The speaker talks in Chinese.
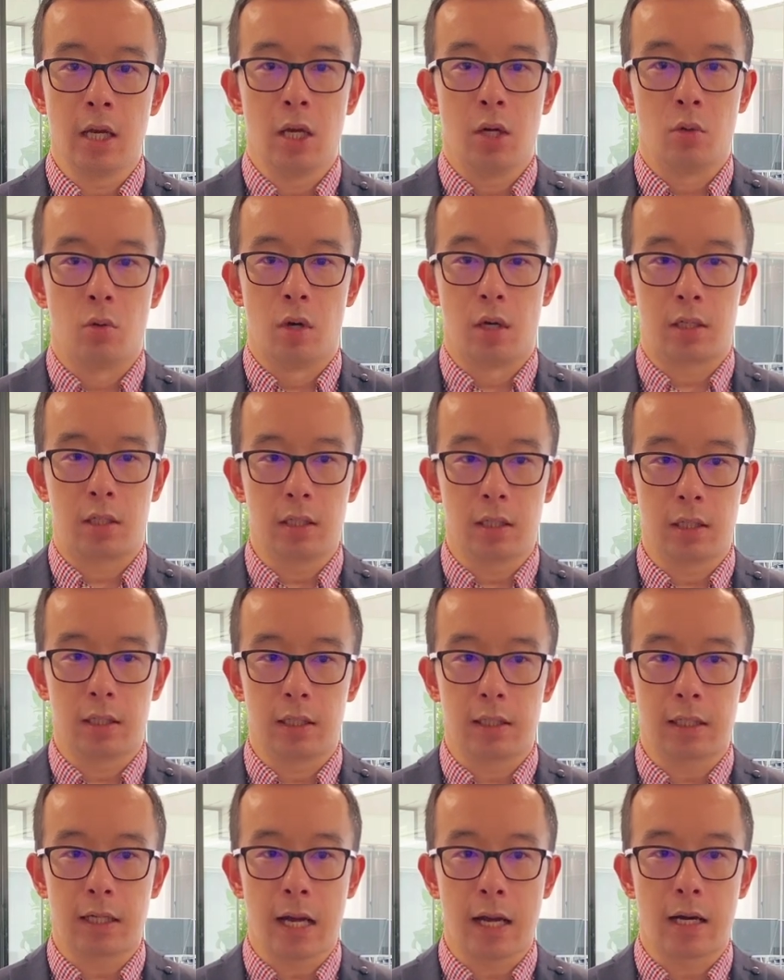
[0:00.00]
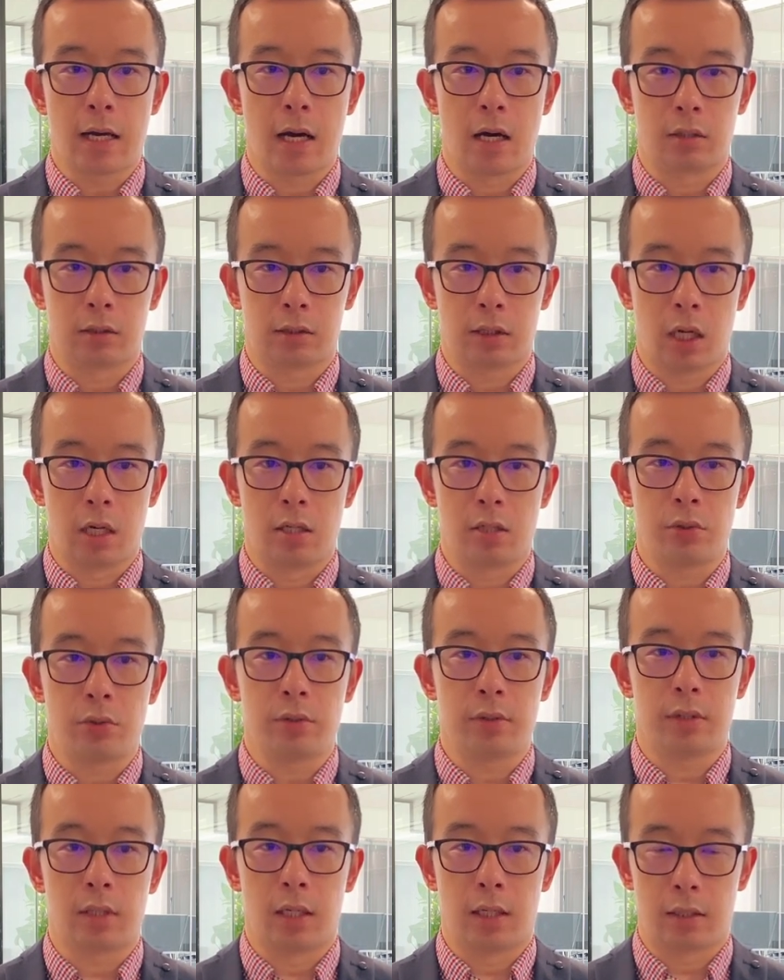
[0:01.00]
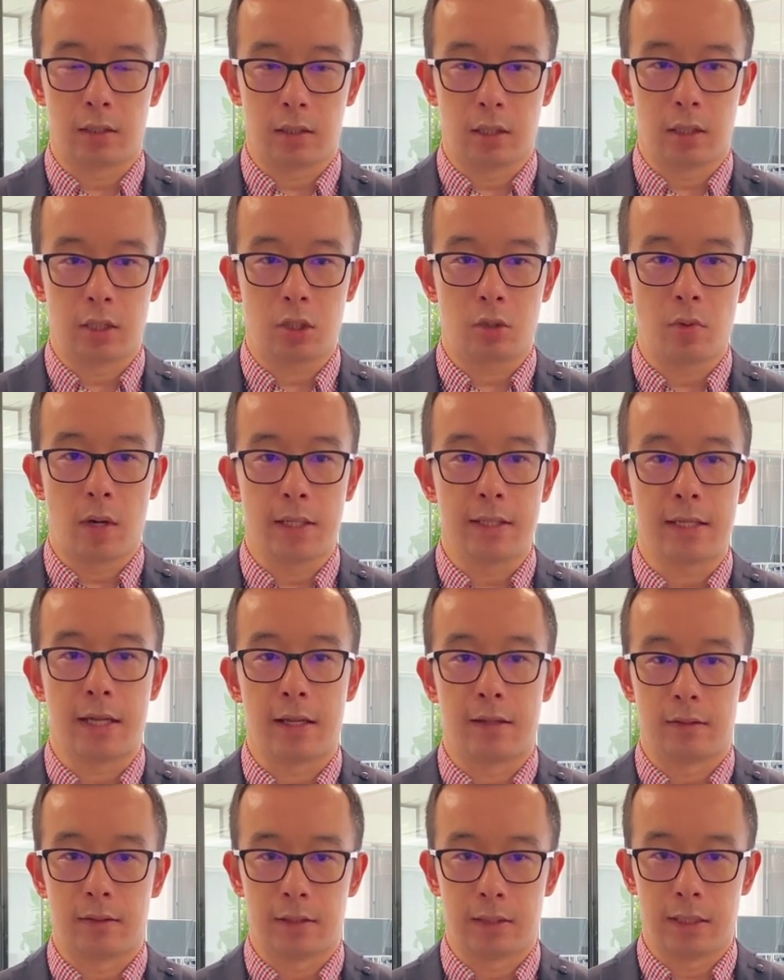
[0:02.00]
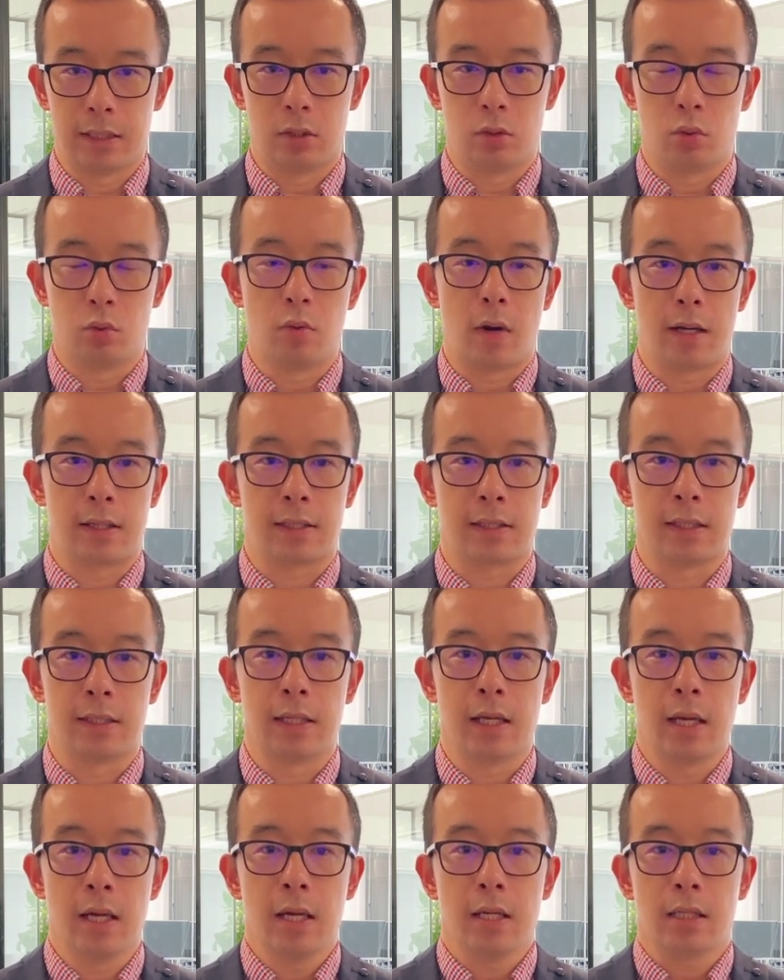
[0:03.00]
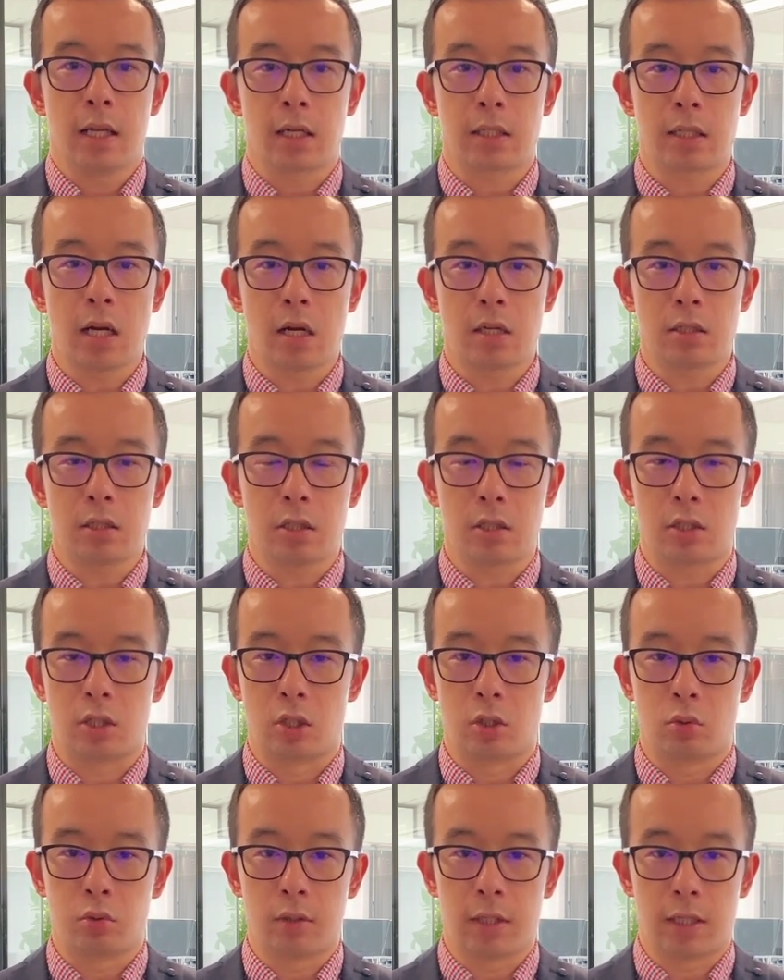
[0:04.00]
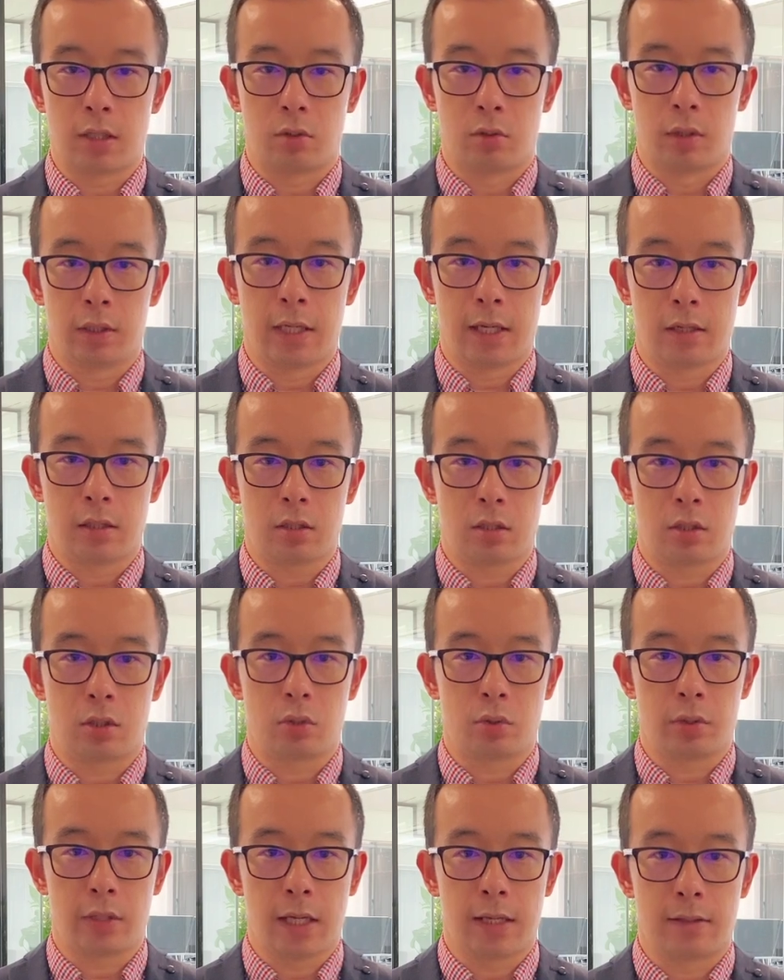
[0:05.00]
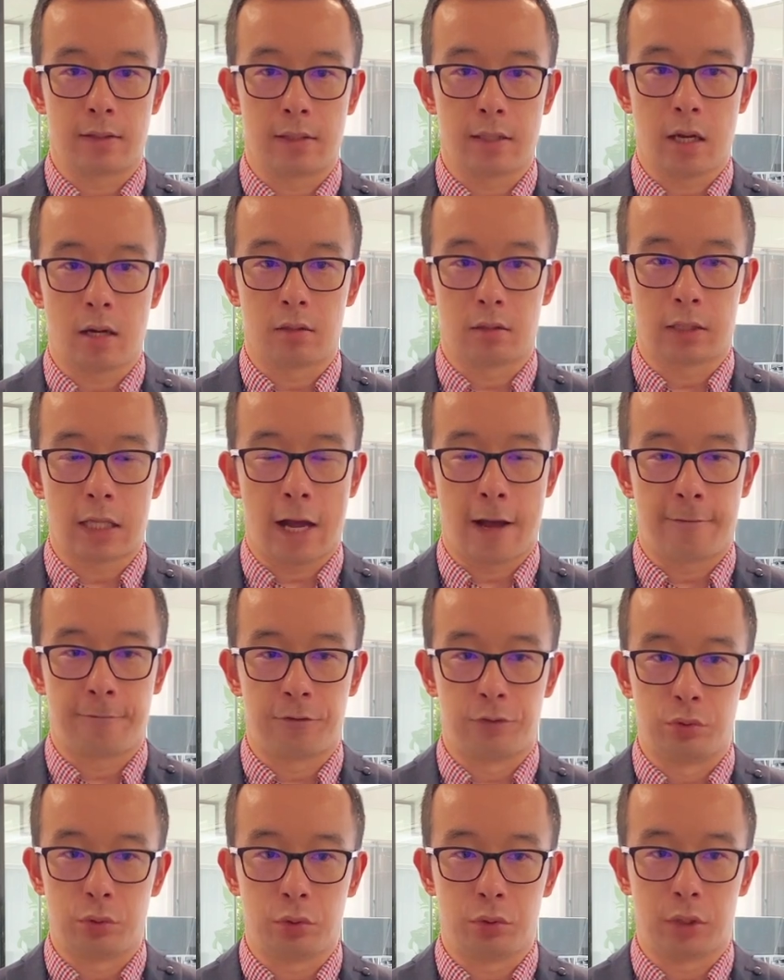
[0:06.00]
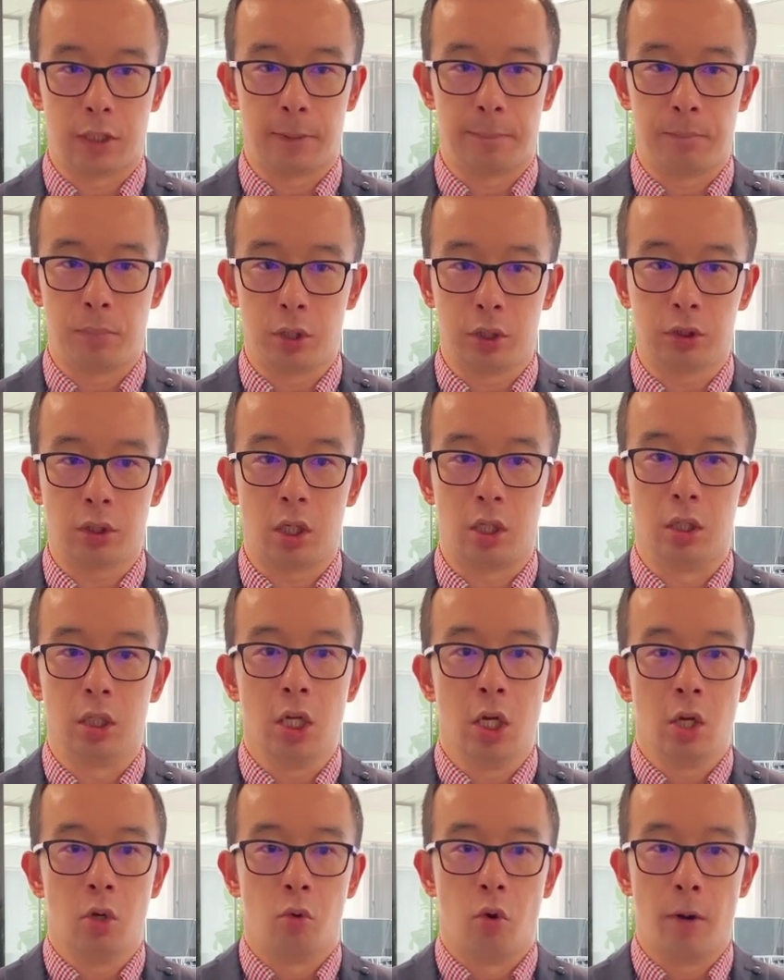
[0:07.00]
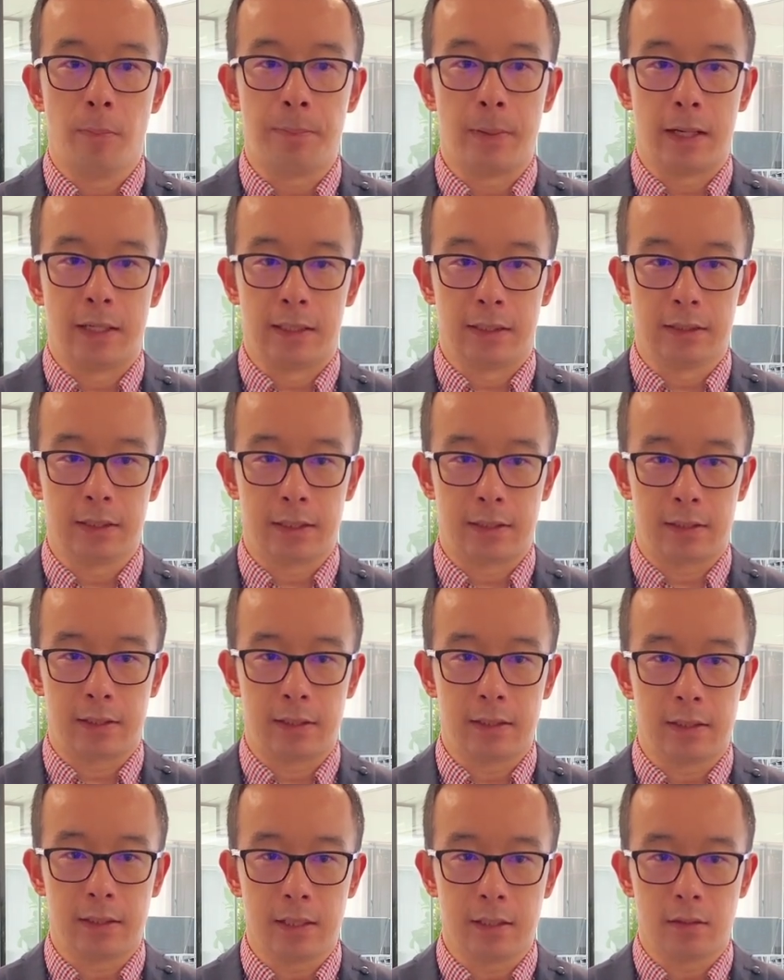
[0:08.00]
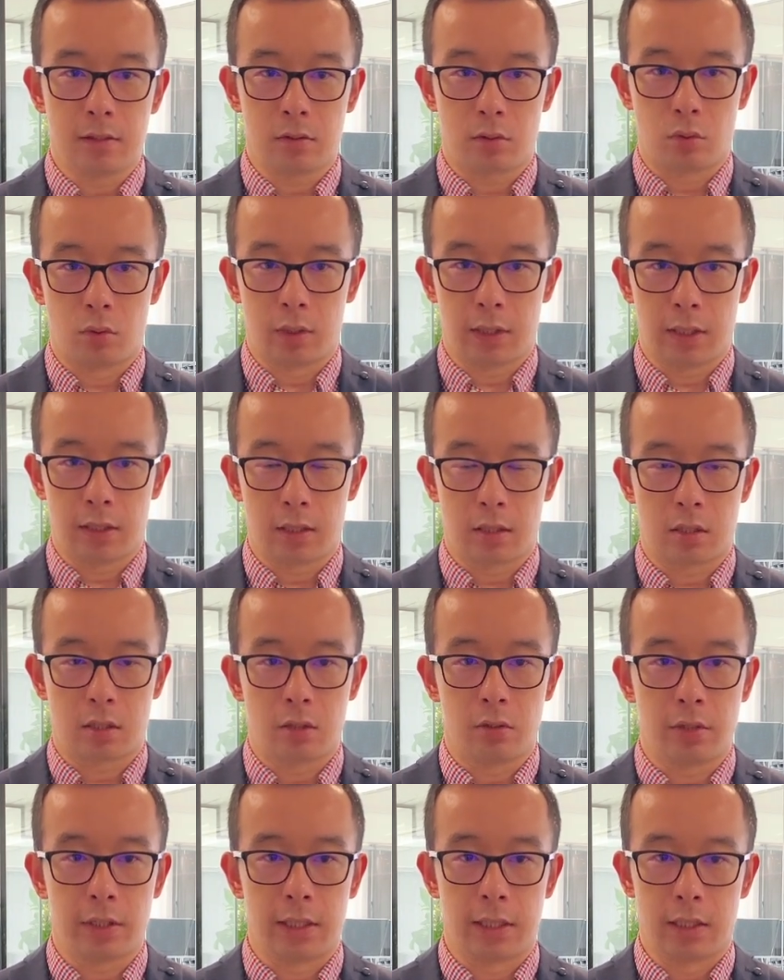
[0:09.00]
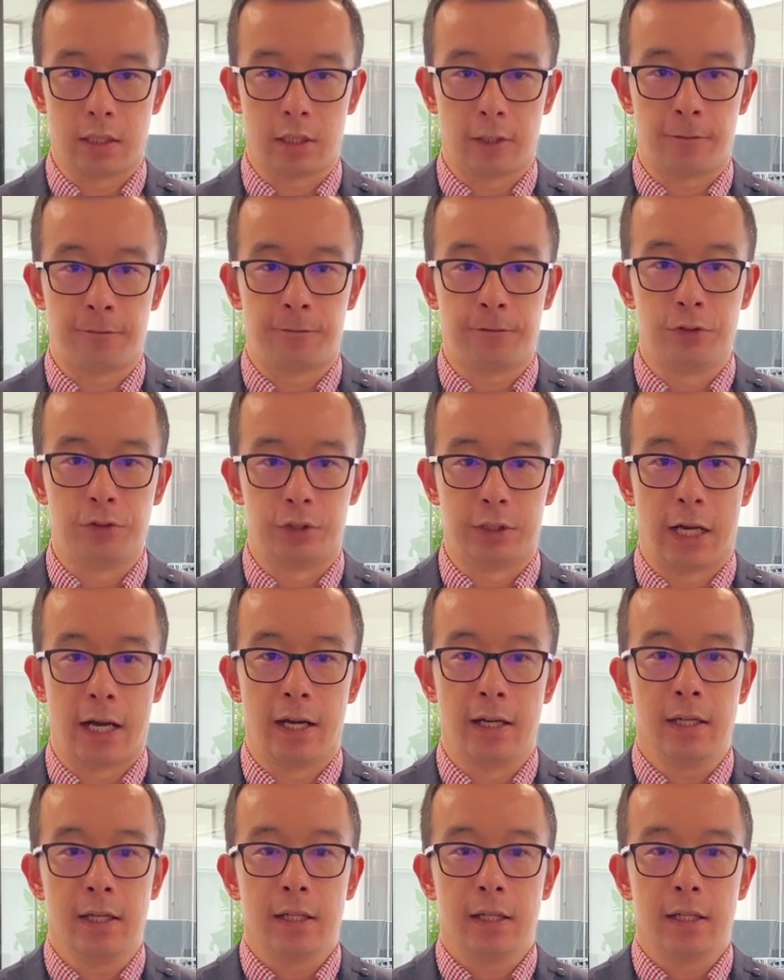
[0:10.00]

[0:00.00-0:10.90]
我个人看好腾讯的个人观点一如往昔。那上证指数呢，昨天是出现较大幅度的波动，我本人的基金昨天的收益是负的。